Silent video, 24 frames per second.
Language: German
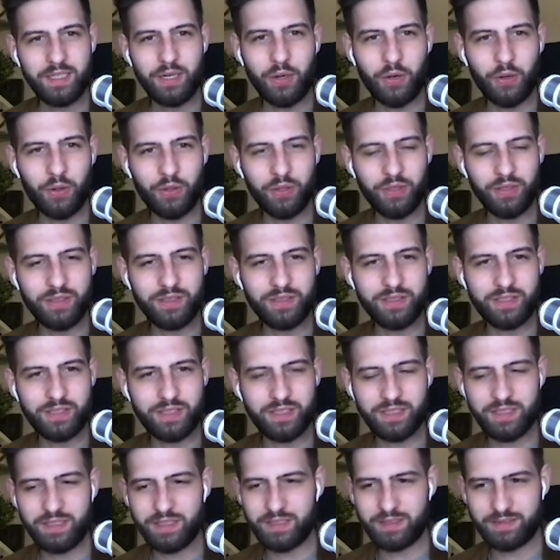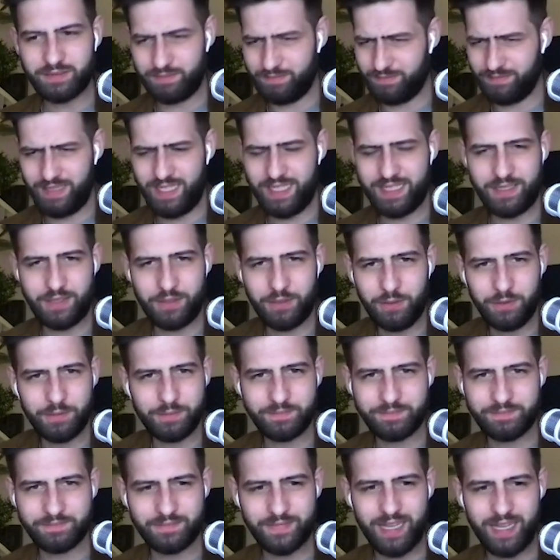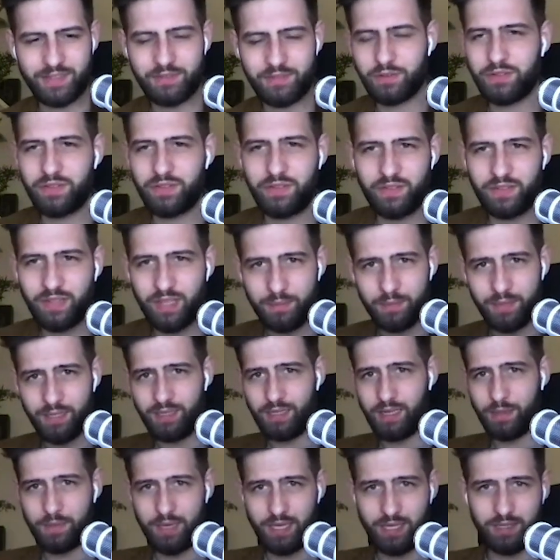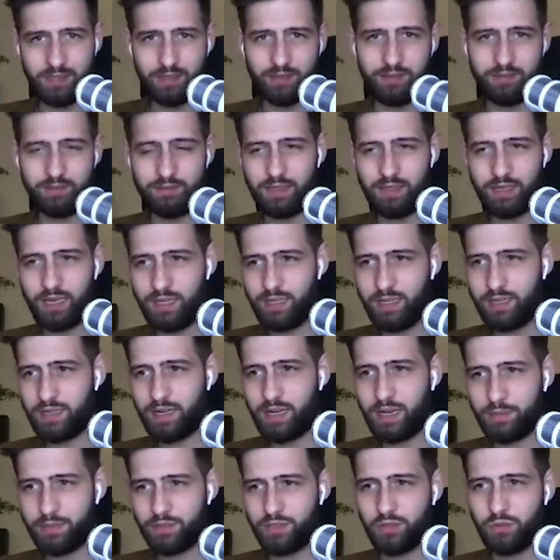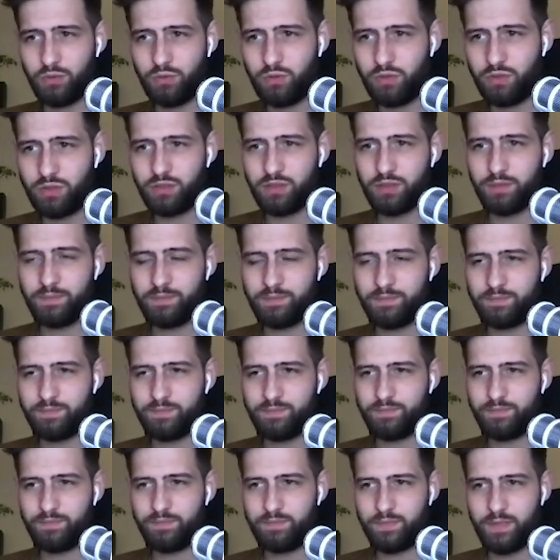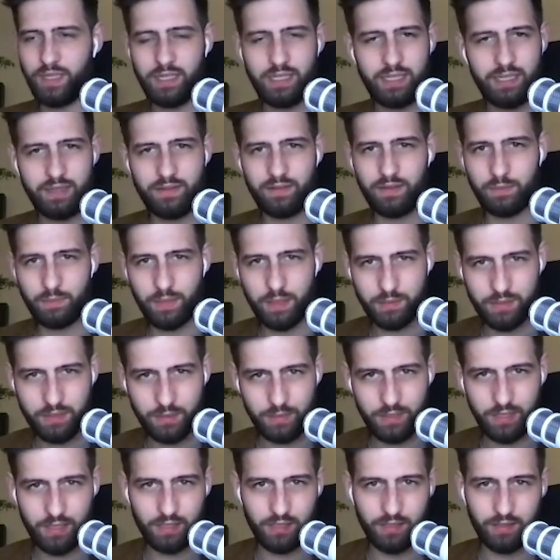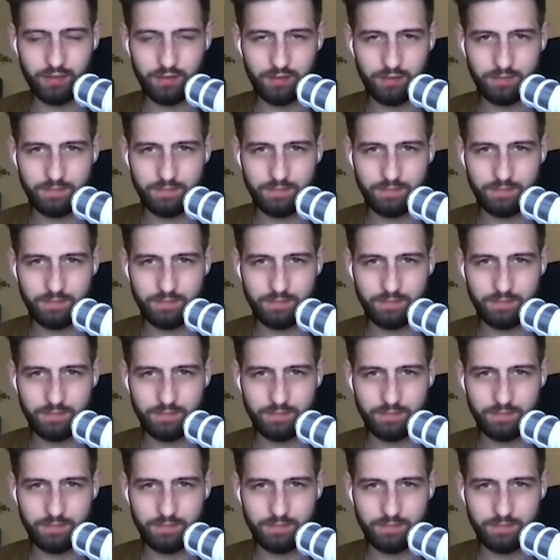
Und äh, let's go. Also es ist immer am Ende, hey, habe ich genügend Leads in meinem Terminkalender.